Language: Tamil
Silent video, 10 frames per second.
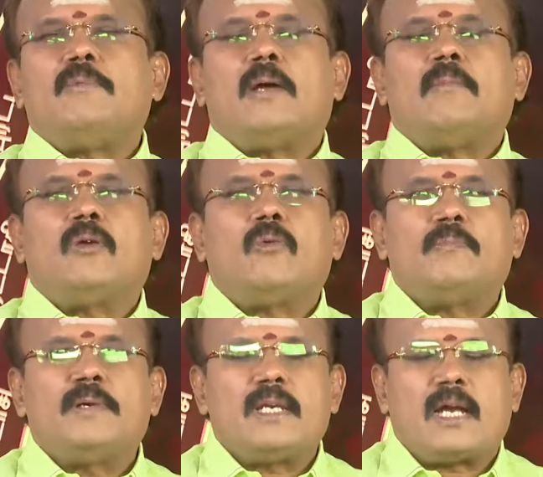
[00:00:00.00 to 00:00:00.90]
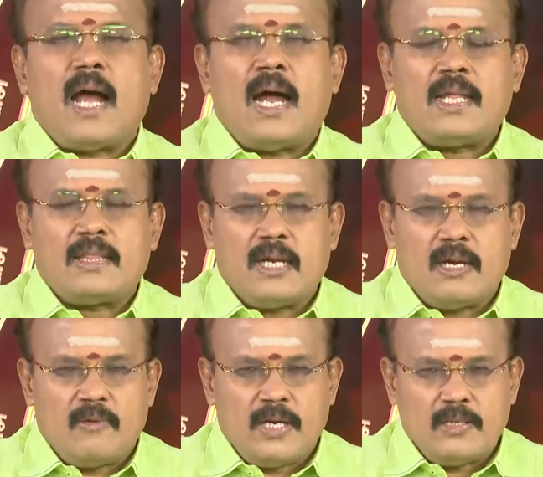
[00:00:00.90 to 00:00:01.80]
ஜாமீன் கொடுப்பதற்கு ஆளை தேட
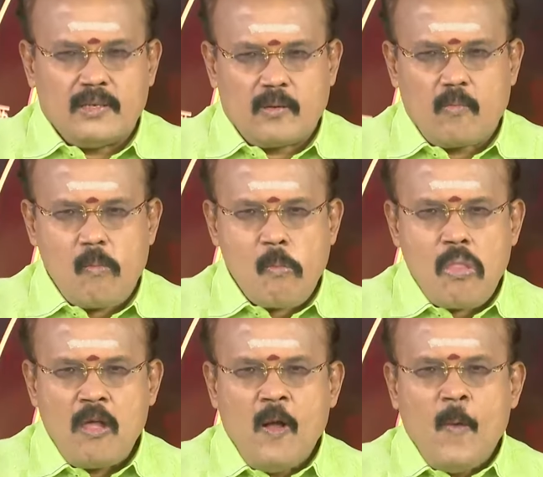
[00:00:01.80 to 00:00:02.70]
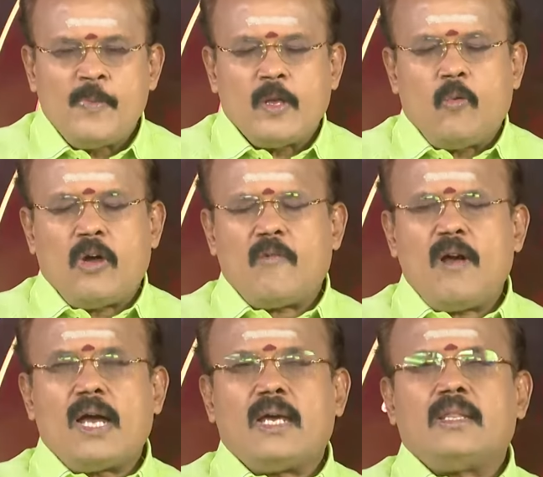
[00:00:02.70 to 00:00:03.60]
வேண்டியது இருக்கும்
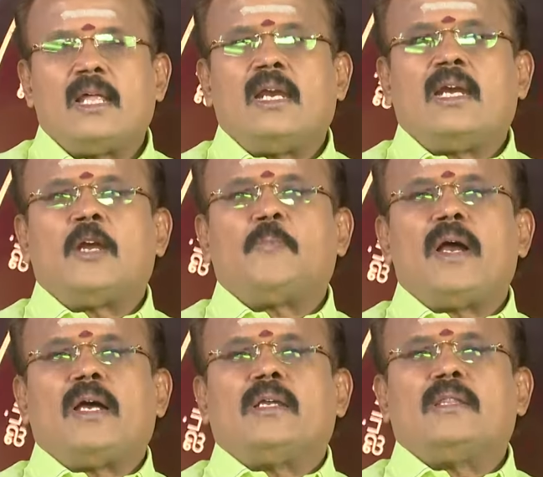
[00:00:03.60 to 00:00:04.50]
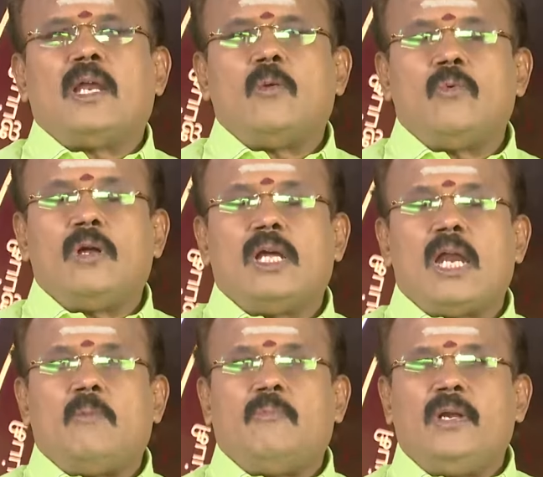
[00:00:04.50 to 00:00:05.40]
உறவாக இருந்தாலும் நட்பாக இருந்தாலும்
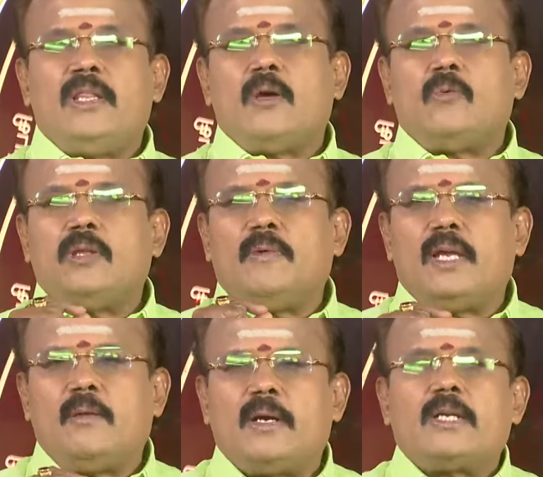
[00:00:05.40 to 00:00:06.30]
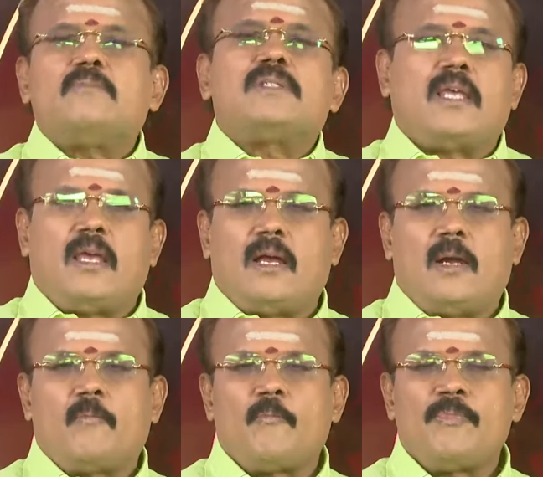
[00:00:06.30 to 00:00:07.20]
உங்களால் முடிந்த உதவிகளை மட்டும் செய்யுங்கள்
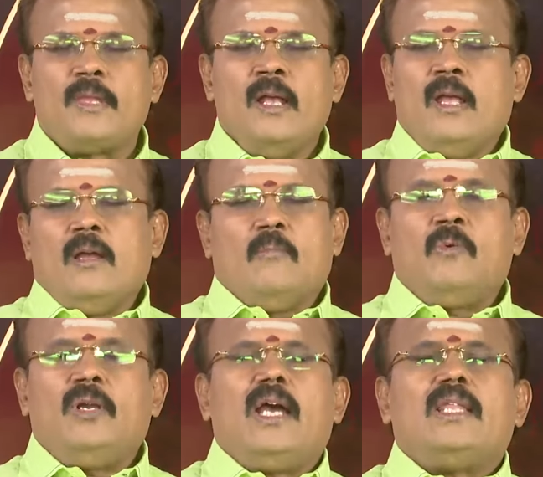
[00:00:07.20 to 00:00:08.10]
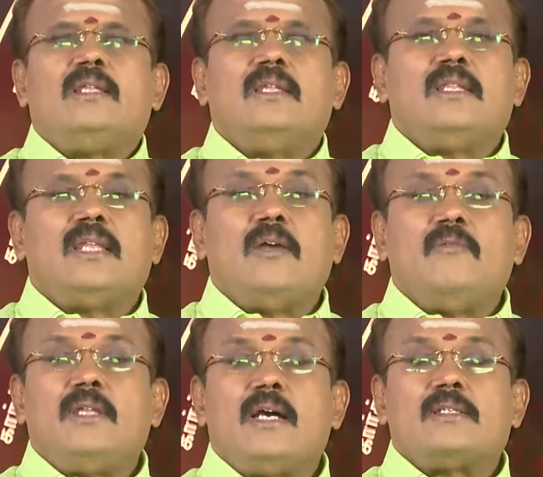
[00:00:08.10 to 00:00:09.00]
முடியாதது
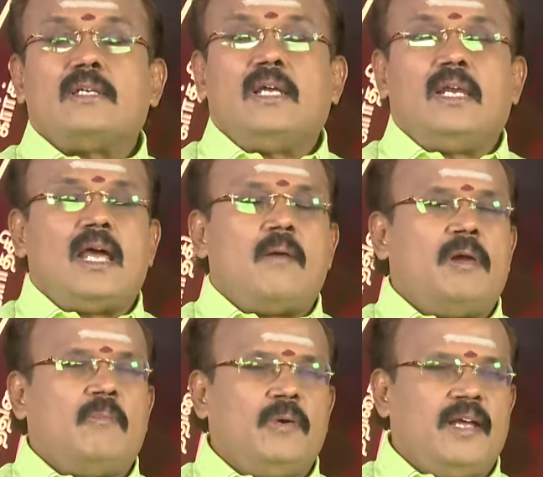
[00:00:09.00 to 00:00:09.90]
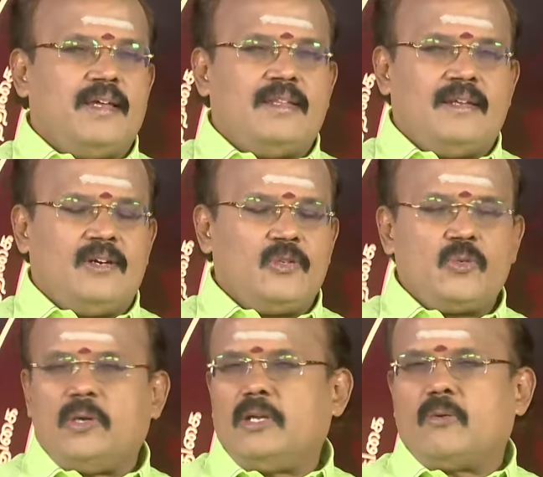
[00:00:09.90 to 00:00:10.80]
தயவுதாச்சனை இல்லாமல் முடியாது என்று
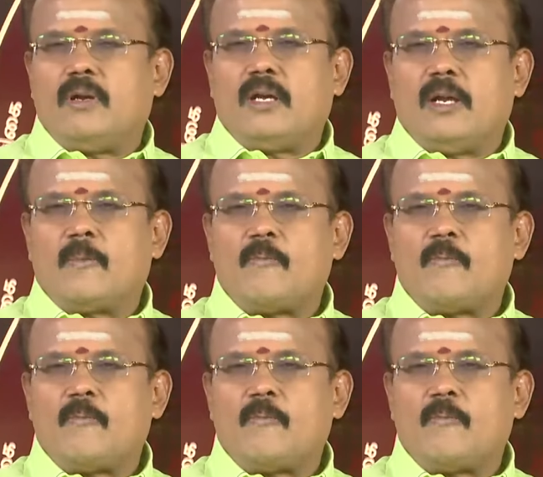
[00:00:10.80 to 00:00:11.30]
சொல்லிக்கொள்ளுங்கள்